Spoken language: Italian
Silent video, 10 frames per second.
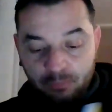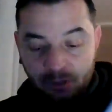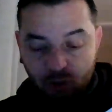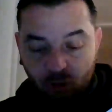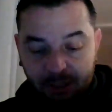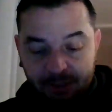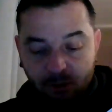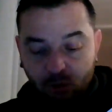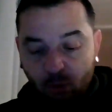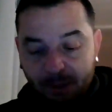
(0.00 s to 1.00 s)
la storia
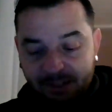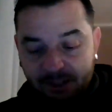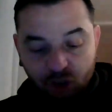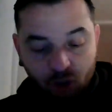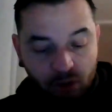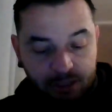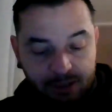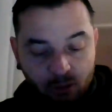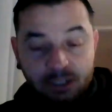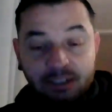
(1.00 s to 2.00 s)
di Thomas Schroeder
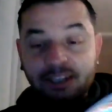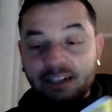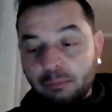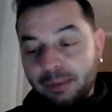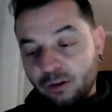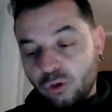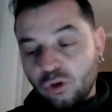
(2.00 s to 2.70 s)
con i disegni di Marco